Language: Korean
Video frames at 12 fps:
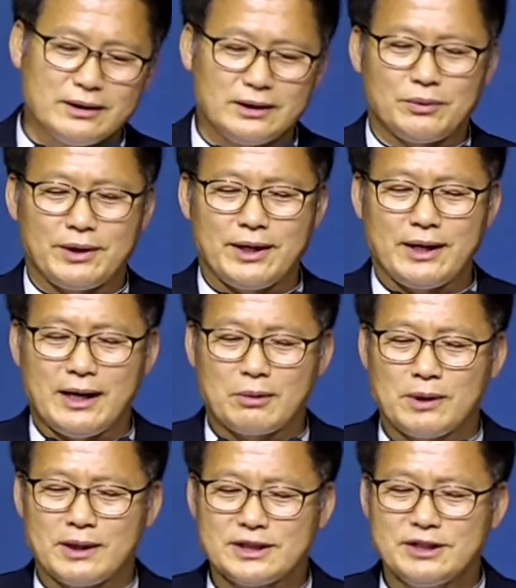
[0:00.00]
통해
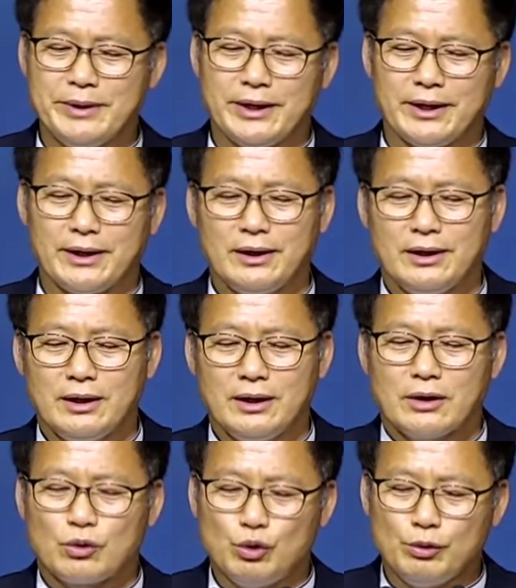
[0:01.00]
하루아침에
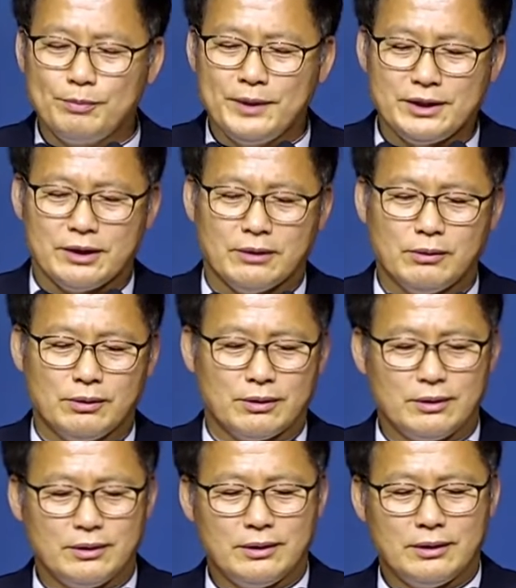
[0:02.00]
국민 영웅,
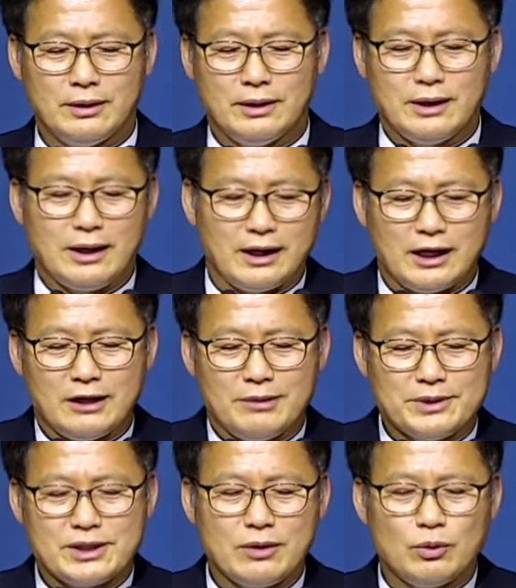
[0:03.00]
하나님이
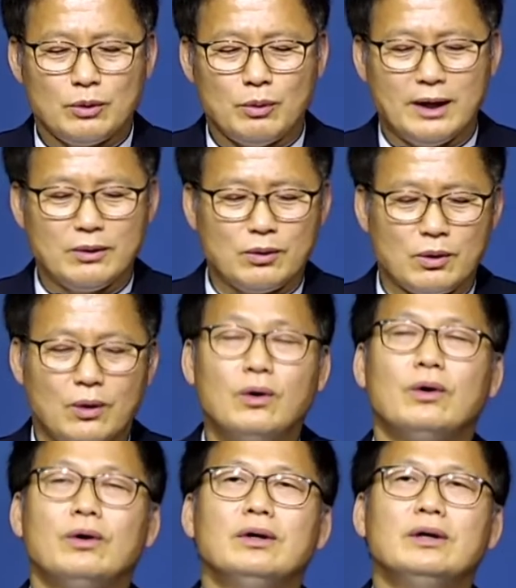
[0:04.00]
세운
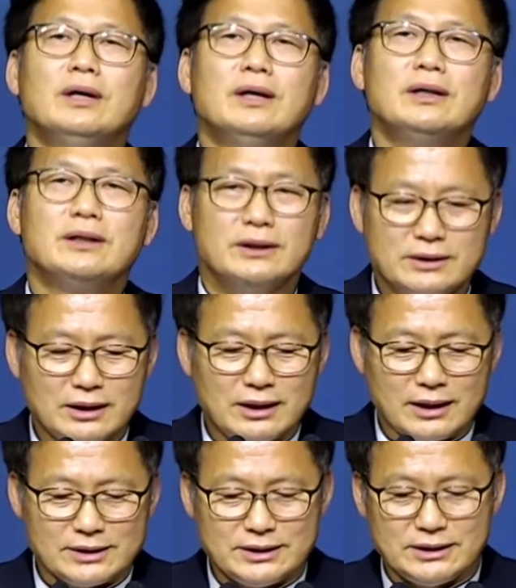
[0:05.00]
왕으로
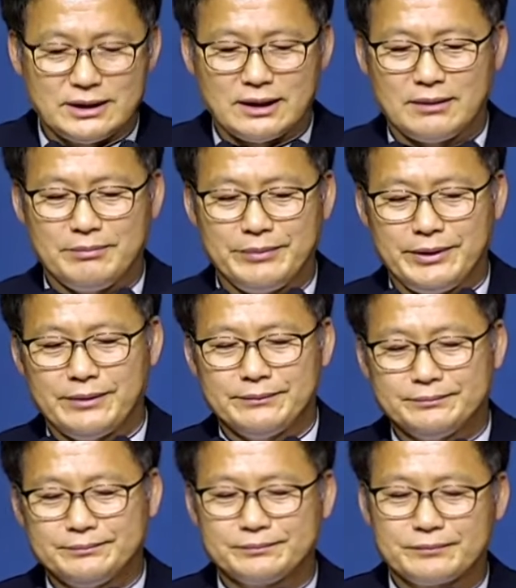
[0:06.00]
등극하기 시작합니다.
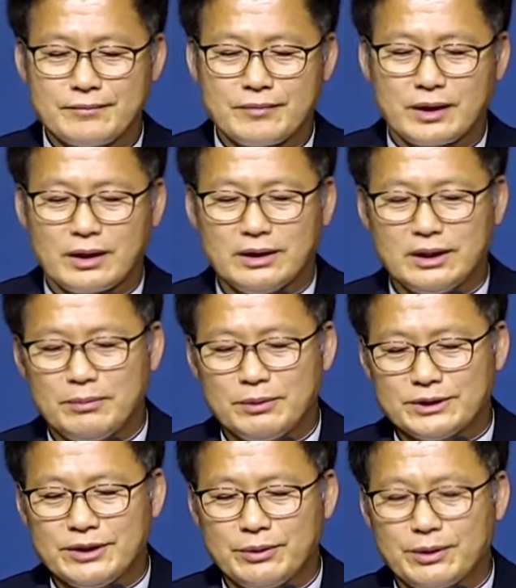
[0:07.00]
그런데
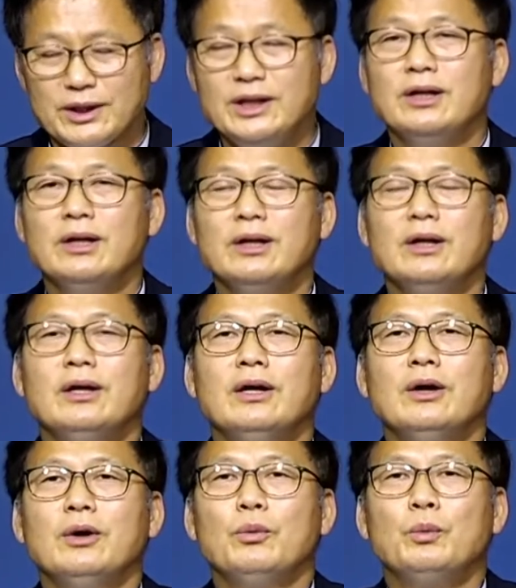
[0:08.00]
보세요. 이
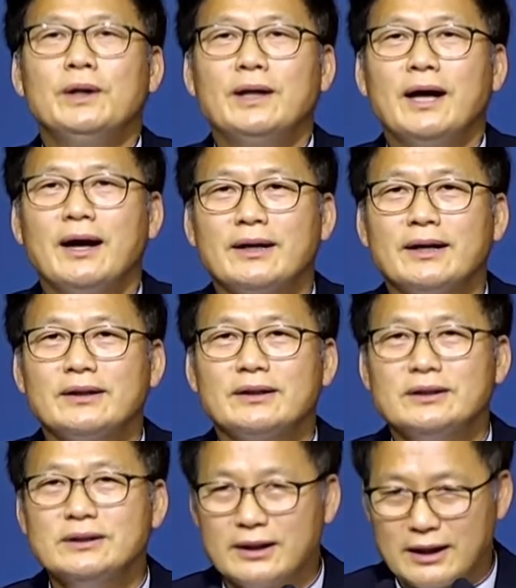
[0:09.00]
위대하게
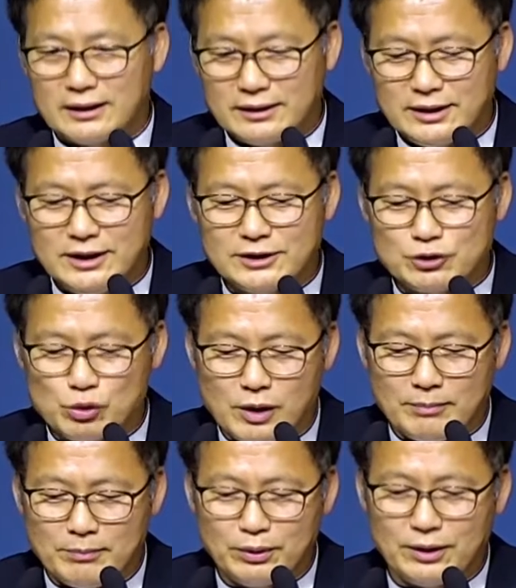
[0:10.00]
등극하는 이
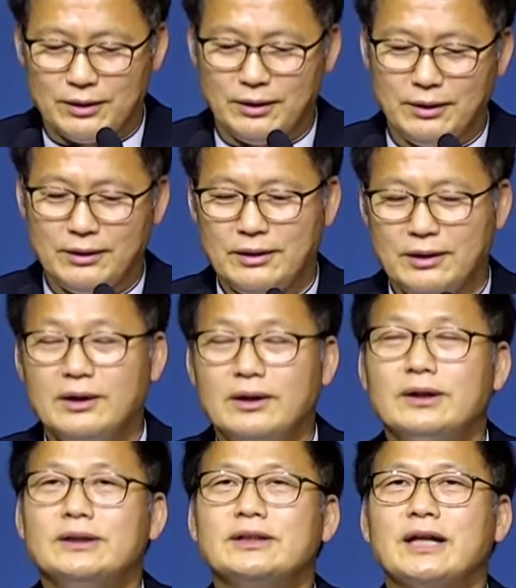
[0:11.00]
순간부터
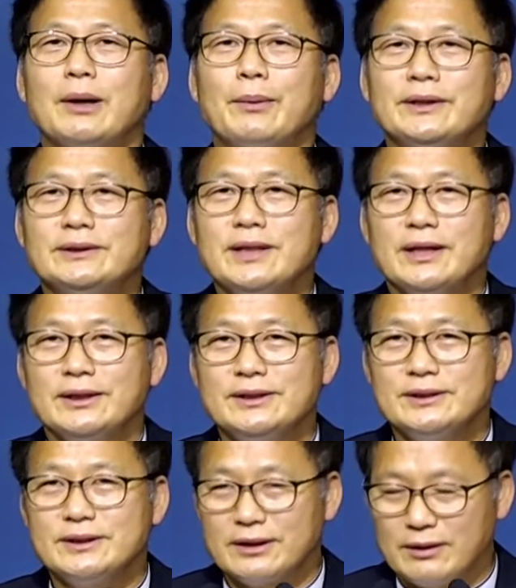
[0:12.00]
다윗의
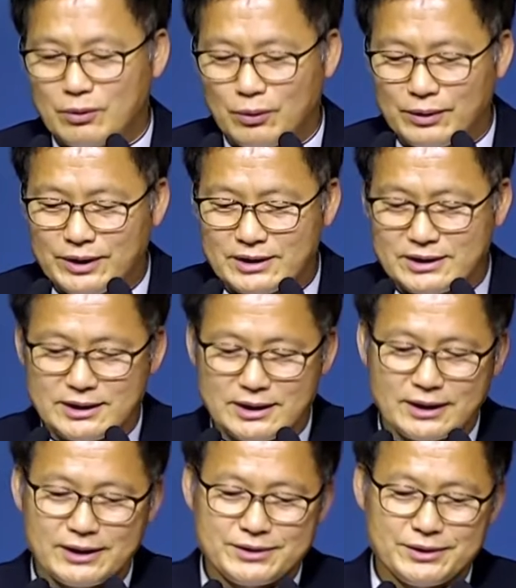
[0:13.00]
인생은 꼬이기
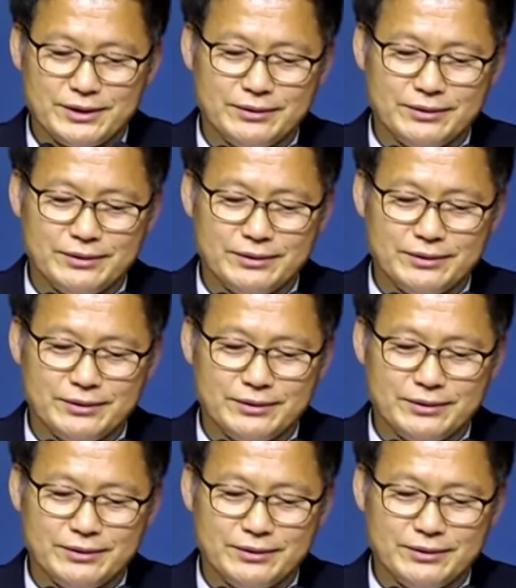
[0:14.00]
시작했어요.